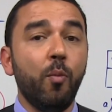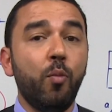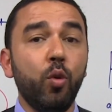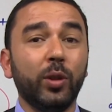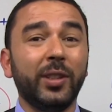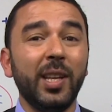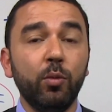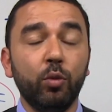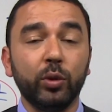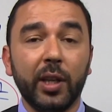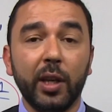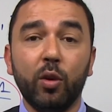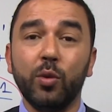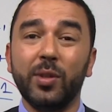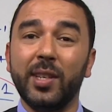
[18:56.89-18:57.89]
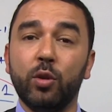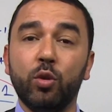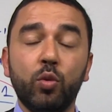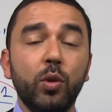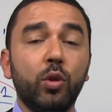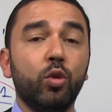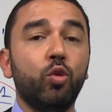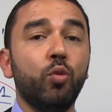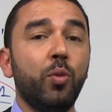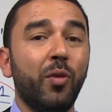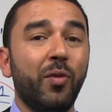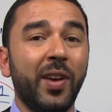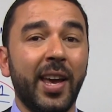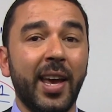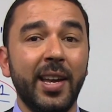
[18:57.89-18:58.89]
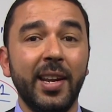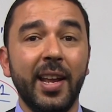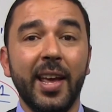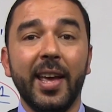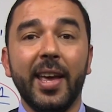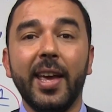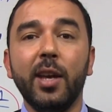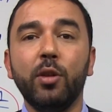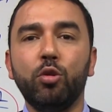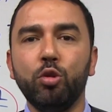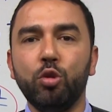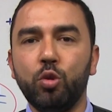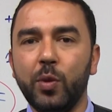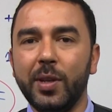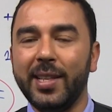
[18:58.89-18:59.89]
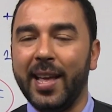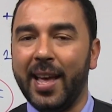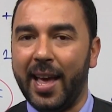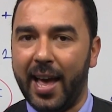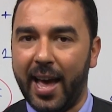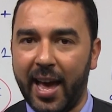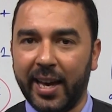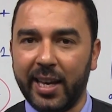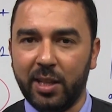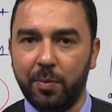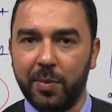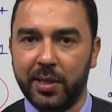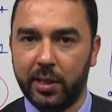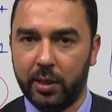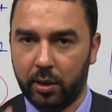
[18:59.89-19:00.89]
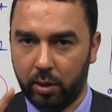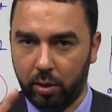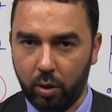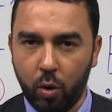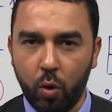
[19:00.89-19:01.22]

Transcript: pour démontrer que cette suite WN est une suite arithmétique.